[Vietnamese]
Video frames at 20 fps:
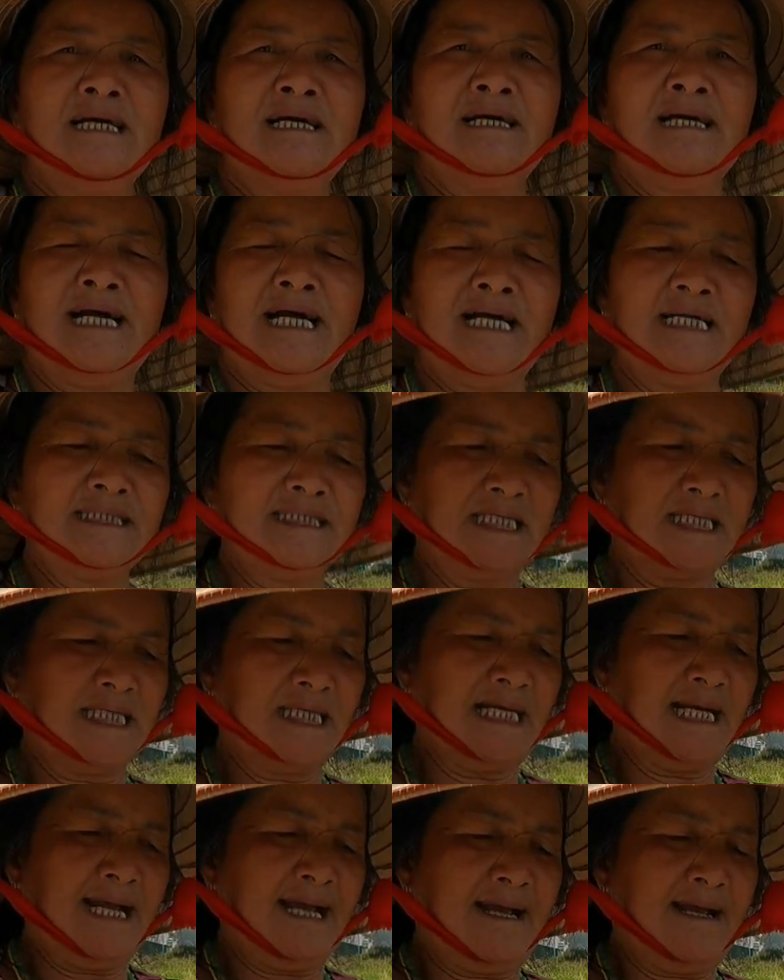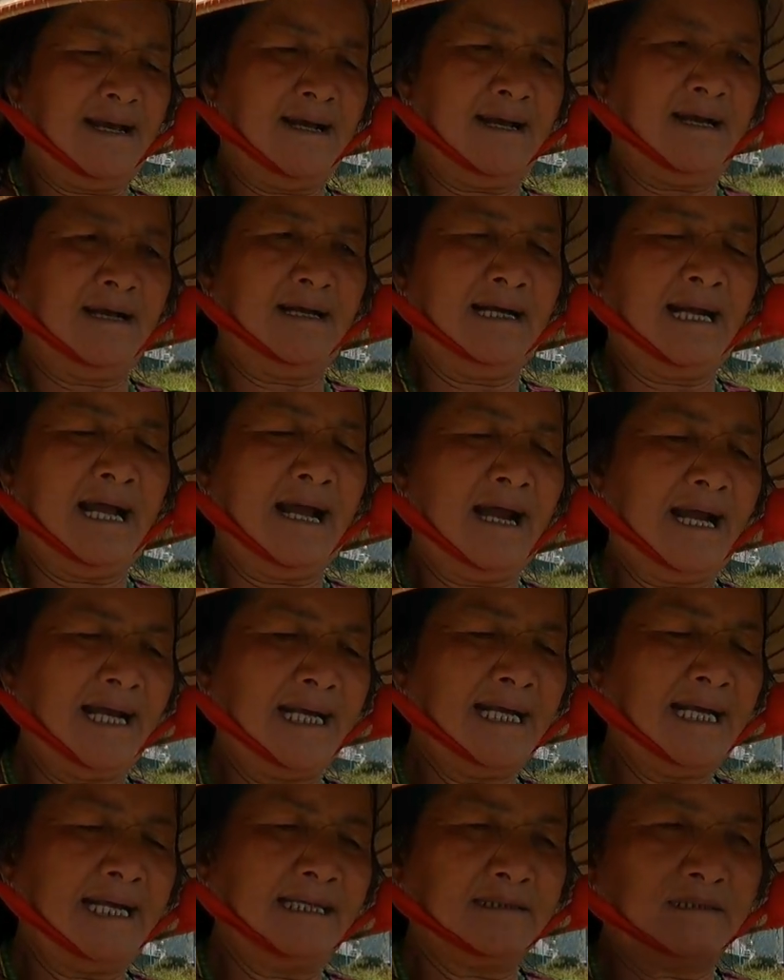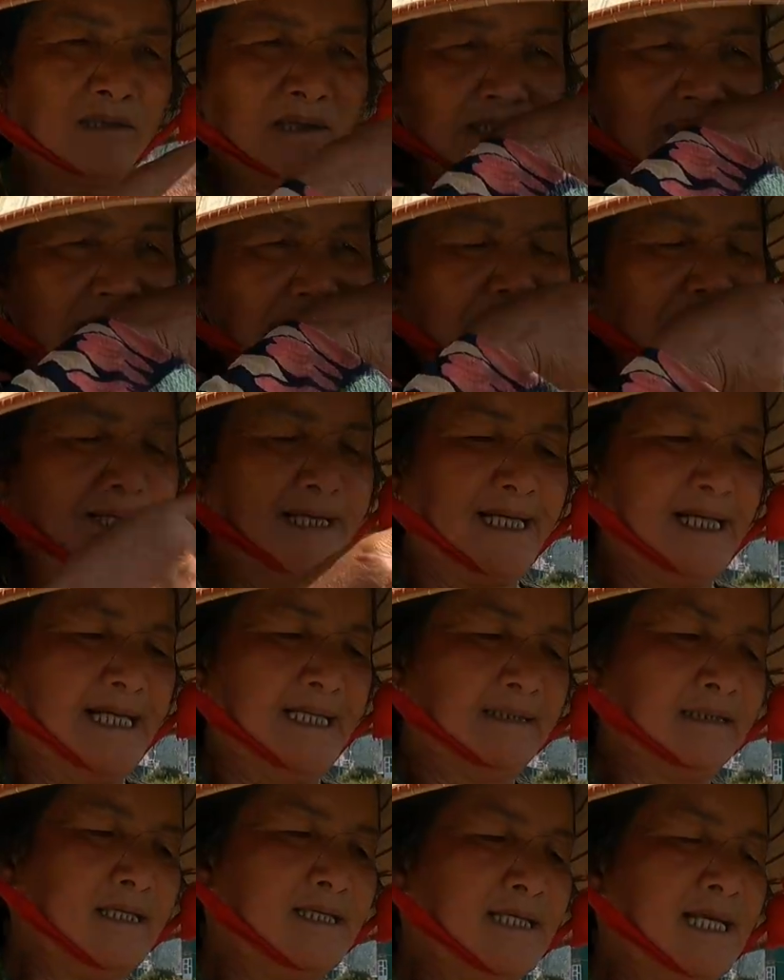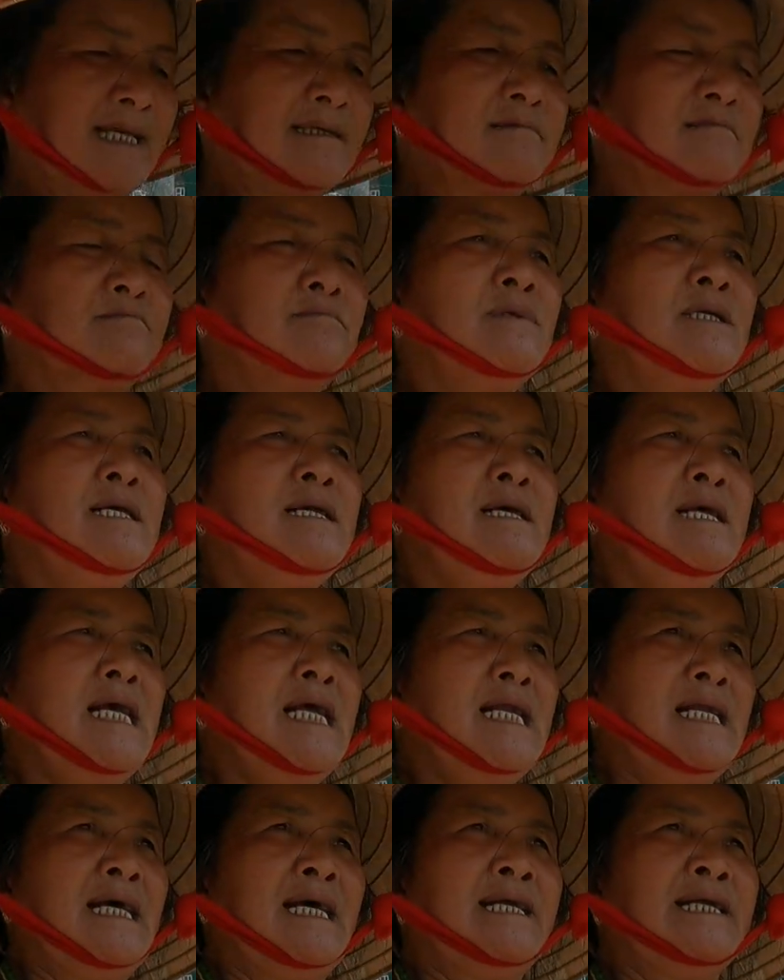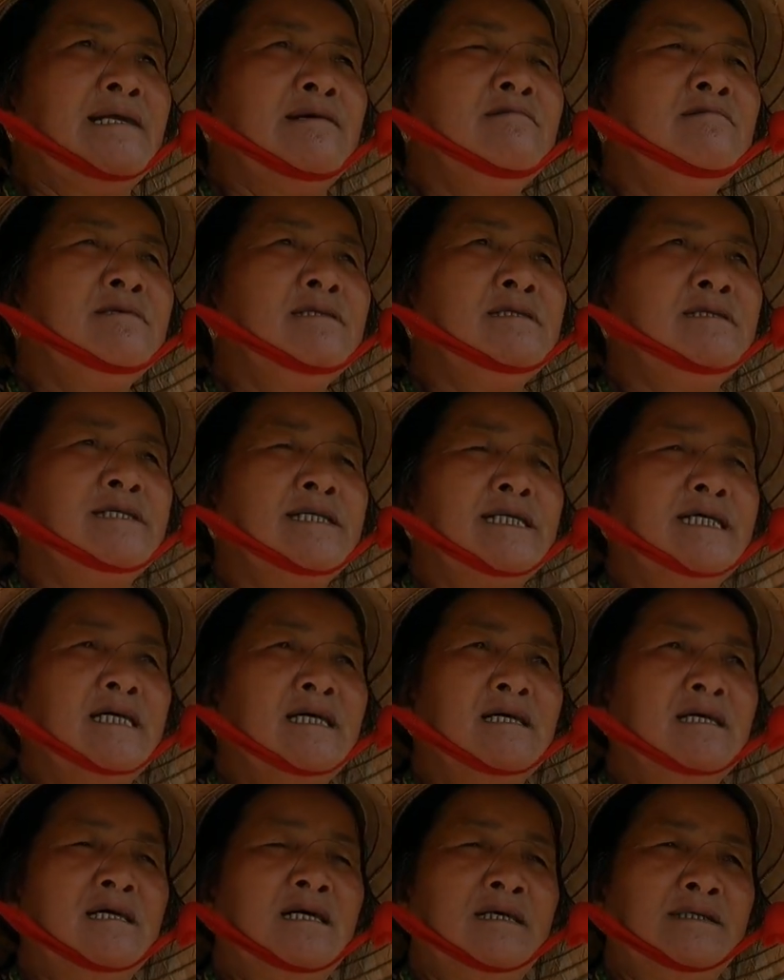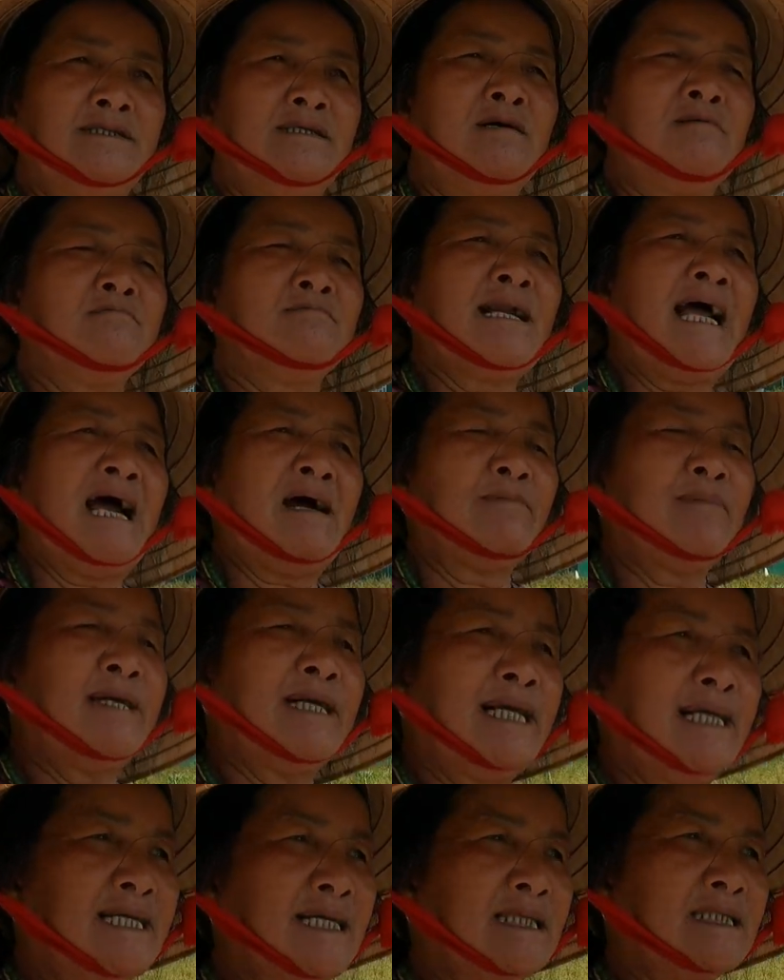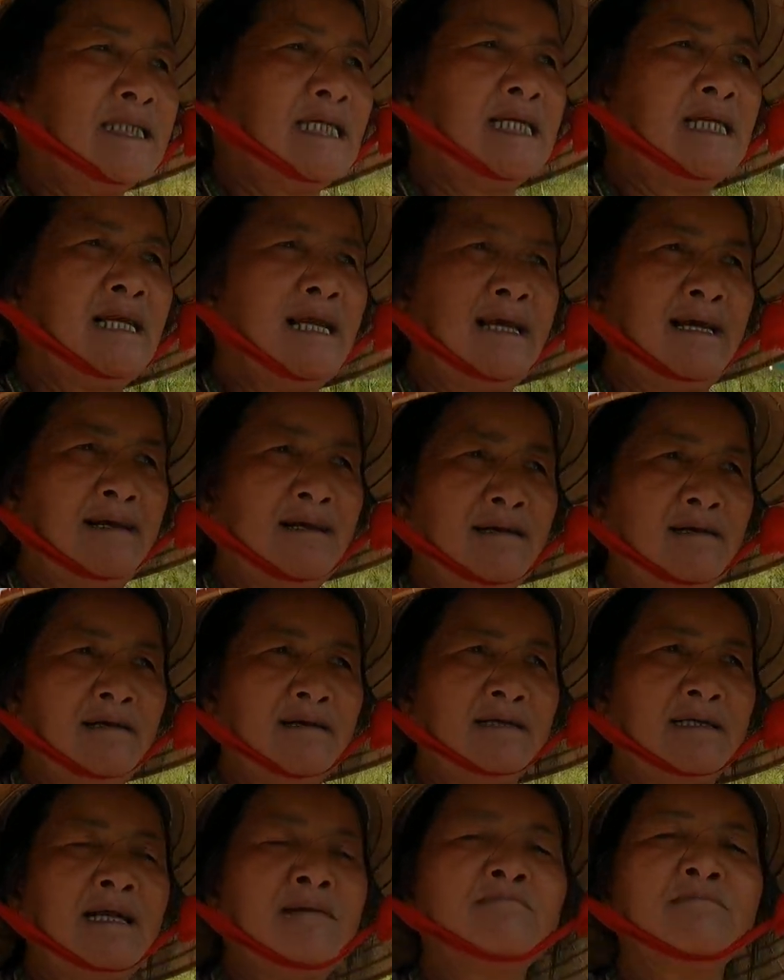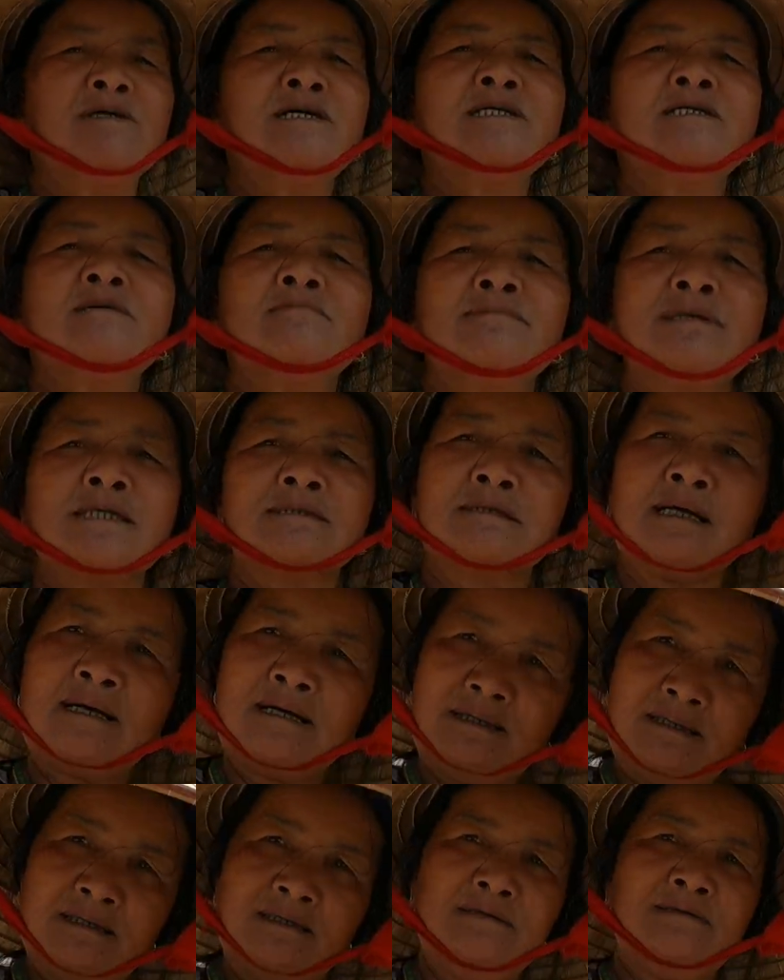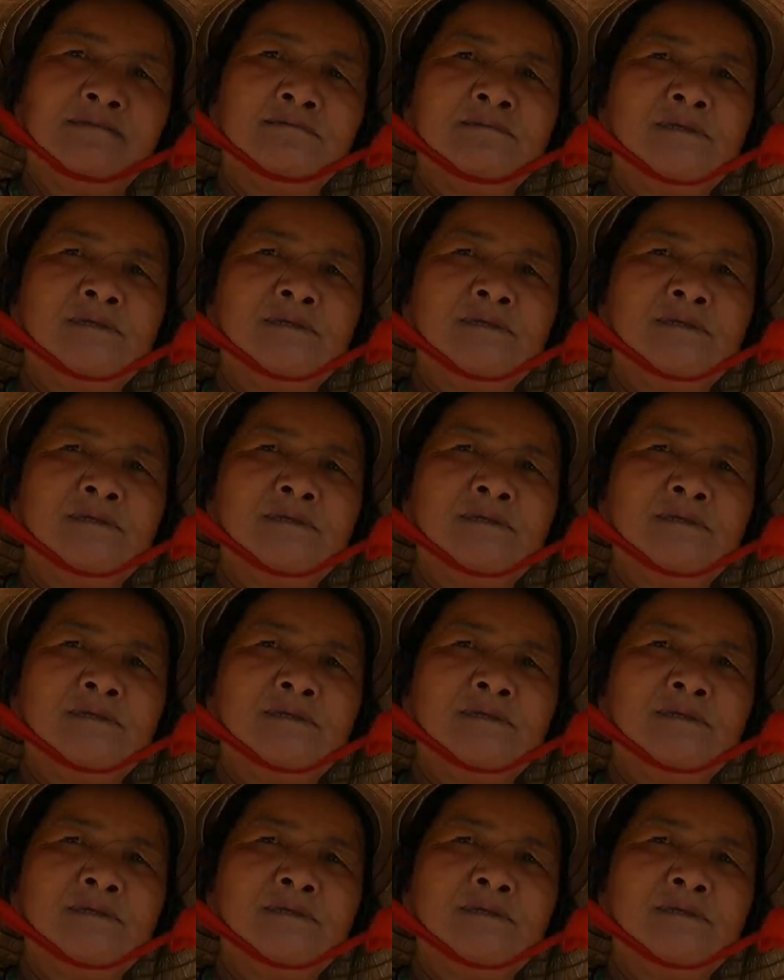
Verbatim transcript: giờ hả chỉ là là hai lần thôi tại vì là thứ nhất là nếu người ở, ở trong đạo bên này thì là đám cưới trong nhà thờ